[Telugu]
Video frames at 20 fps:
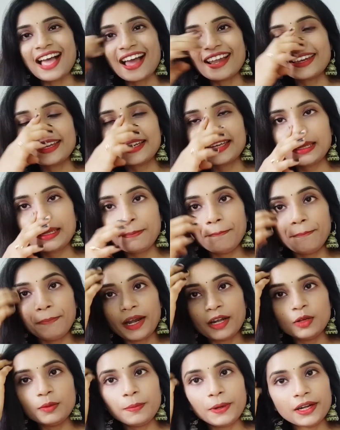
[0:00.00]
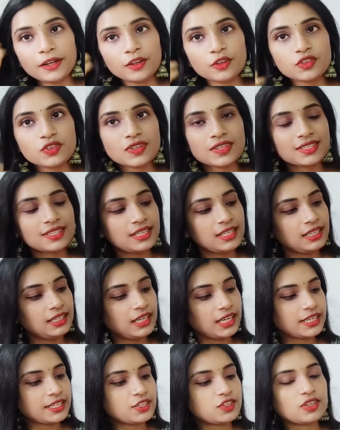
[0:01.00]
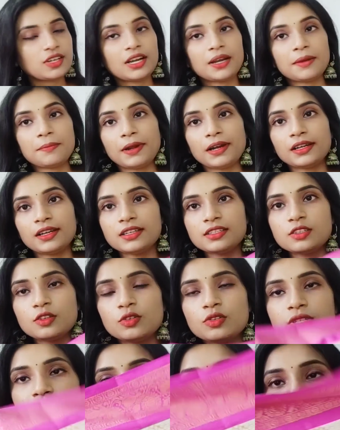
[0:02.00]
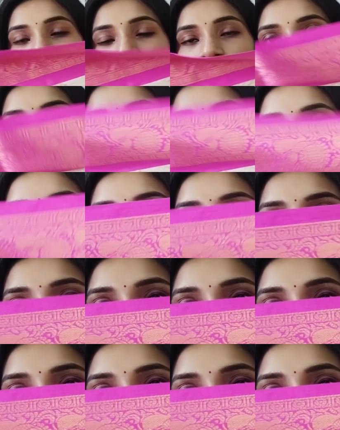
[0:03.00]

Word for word: శారీకి పల్లుపాటు వచ్చేసి ఇలా ఇచ్చారనమాట సో శారీకి పల్లుపాటు